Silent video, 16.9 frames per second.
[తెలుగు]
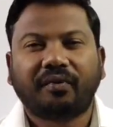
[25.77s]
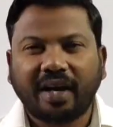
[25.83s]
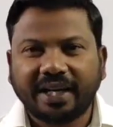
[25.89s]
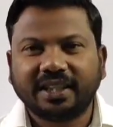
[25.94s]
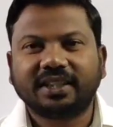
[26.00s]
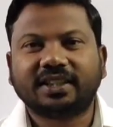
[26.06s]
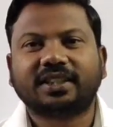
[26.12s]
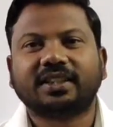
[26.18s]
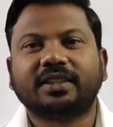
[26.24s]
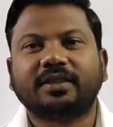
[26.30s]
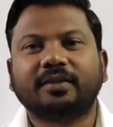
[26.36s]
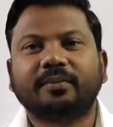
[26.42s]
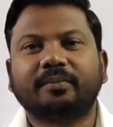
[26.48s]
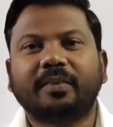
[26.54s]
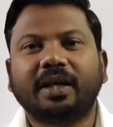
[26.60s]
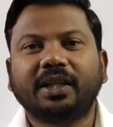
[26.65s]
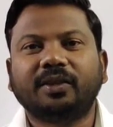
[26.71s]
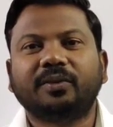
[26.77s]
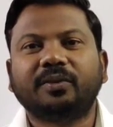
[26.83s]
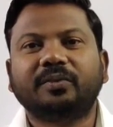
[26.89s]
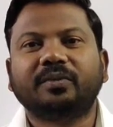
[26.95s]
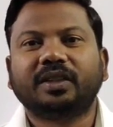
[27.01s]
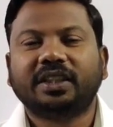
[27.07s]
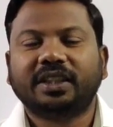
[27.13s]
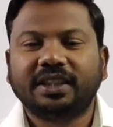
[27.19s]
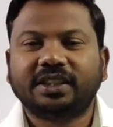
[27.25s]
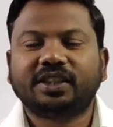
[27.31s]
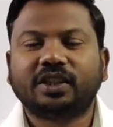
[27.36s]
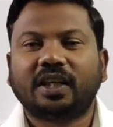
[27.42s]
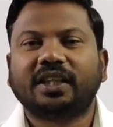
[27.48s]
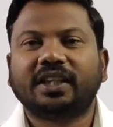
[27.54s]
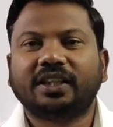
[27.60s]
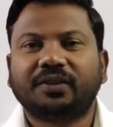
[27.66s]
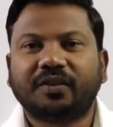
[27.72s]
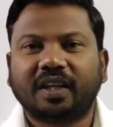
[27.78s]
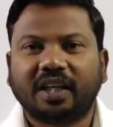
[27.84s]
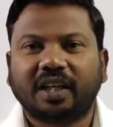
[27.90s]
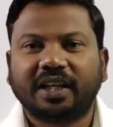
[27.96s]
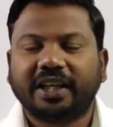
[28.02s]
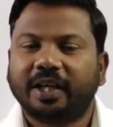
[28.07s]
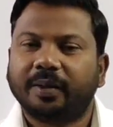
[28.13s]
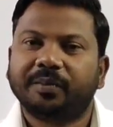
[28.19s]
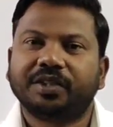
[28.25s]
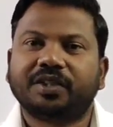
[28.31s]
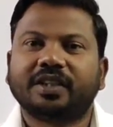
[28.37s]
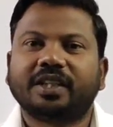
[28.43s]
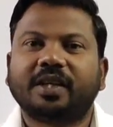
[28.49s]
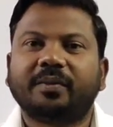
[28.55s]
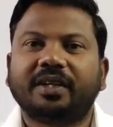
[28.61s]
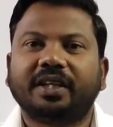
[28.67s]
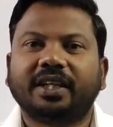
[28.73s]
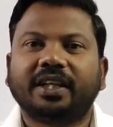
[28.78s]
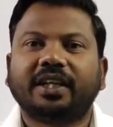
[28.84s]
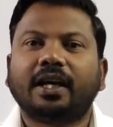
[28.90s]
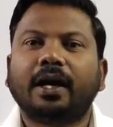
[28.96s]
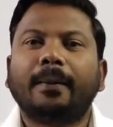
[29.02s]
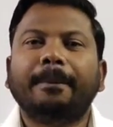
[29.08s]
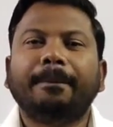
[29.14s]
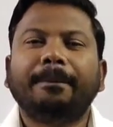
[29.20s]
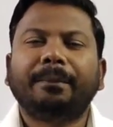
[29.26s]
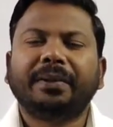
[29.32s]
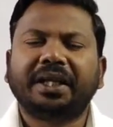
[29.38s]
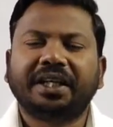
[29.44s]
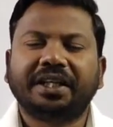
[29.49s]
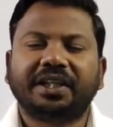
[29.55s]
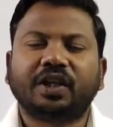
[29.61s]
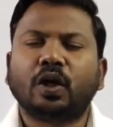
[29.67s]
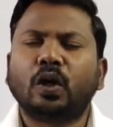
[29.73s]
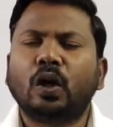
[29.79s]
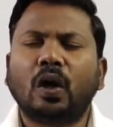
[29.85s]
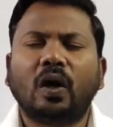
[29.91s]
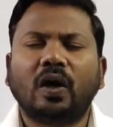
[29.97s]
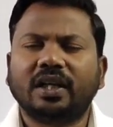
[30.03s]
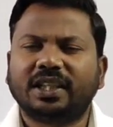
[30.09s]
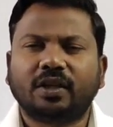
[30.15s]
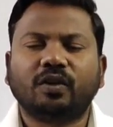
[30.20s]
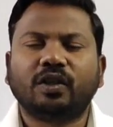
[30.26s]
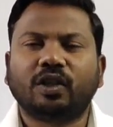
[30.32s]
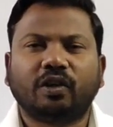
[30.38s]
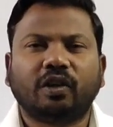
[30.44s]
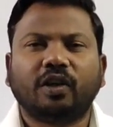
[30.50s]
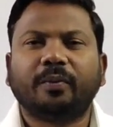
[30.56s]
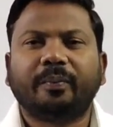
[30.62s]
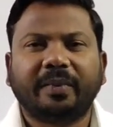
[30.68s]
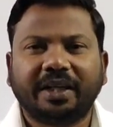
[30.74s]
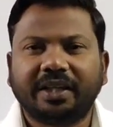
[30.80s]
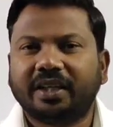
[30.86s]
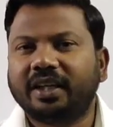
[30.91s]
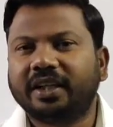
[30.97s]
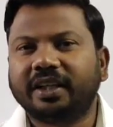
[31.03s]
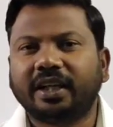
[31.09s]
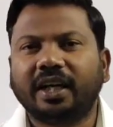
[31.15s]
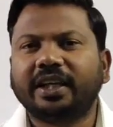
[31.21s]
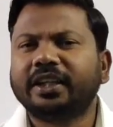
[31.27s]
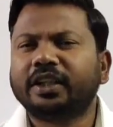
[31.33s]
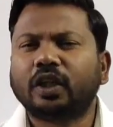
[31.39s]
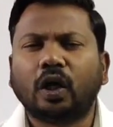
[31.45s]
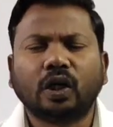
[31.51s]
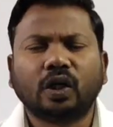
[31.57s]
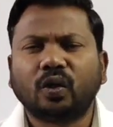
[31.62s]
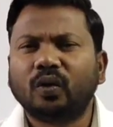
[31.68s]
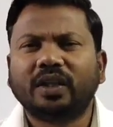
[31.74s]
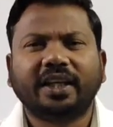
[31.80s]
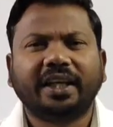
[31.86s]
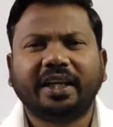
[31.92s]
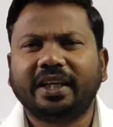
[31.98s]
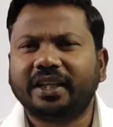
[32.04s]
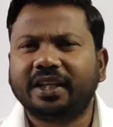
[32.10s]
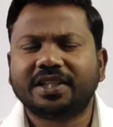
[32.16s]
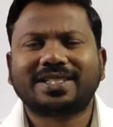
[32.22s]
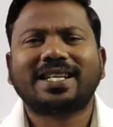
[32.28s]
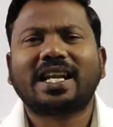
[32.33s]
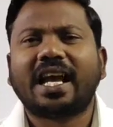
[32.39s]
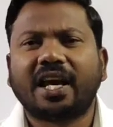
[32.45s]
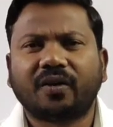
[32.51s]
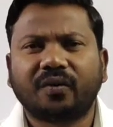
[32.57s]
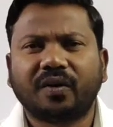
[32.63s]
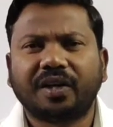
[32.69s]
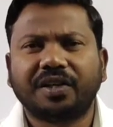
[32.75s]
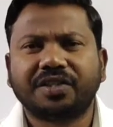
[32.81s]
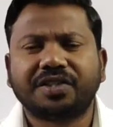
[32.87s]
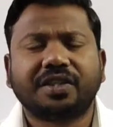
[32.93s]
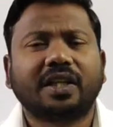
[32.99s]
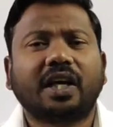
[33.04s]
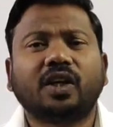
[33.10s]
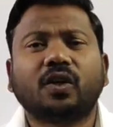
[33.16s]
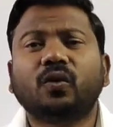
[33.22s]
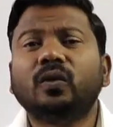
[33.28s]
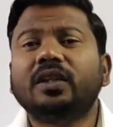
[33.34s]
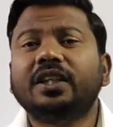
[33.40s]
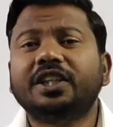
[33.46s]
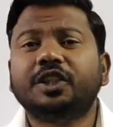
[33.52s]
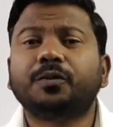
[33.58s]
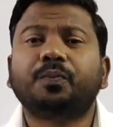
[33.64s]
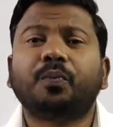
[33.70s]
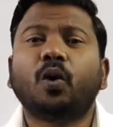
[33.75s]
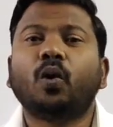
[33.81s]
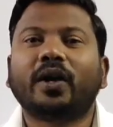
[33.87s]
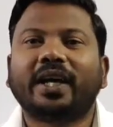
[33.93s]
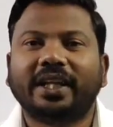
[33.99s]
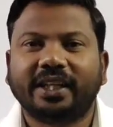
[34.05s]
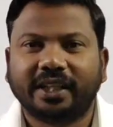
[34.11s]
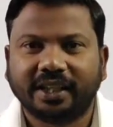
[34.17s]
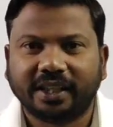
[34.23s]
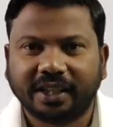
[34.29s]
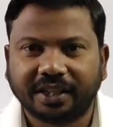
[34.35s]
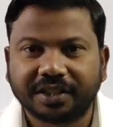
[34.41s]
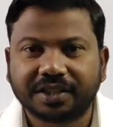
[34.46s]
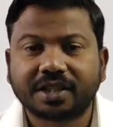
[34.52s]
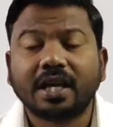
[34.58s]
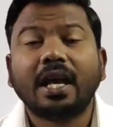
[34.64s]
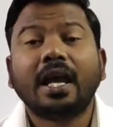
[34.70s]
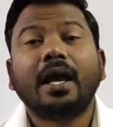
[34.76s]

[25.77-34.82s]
ఫ్రెండ్స్ మనం ఈ ఛానల్ ద్వారా ఏమిస్తున్నామంటే కంప్లీట్గా ఆల్రౌండ్ డెవలప్మెంట్ అండి అంటే నాట్ ఓన్లీ ఇంగ్లీష్ లాంగ్వేజ్ నాట్ ఓన్లీ స్పోకెన్ ఇంగ్లీష్